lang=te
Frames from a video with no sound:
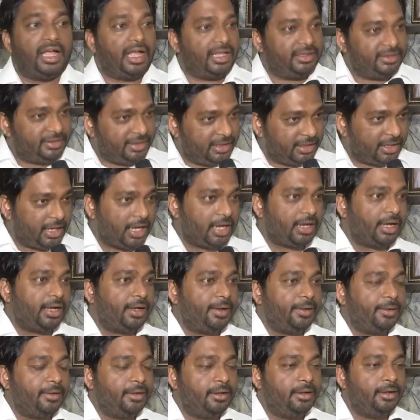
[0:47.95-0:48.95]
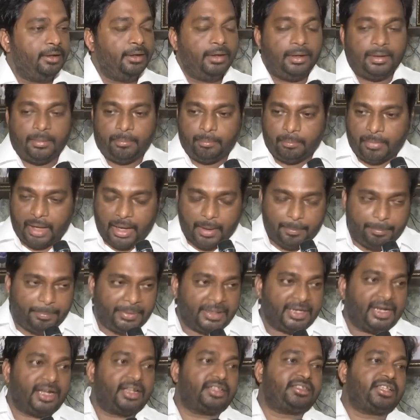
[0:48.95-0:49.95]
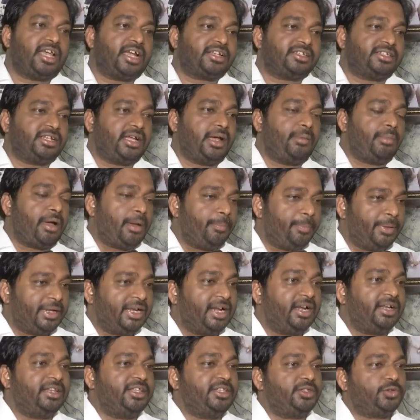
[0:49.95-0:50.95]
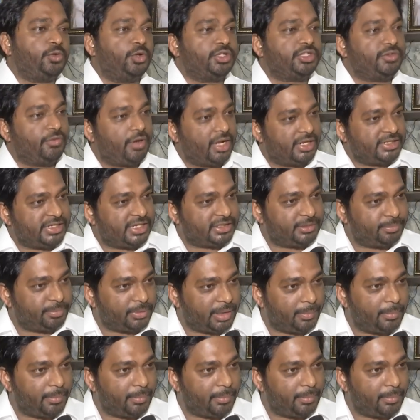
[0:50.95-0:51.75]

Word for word: అంతేకాక మా పిల్లల సాక్షిగా మా పిల్లలను తీసుకొచ్చి వాళ్ళ చేత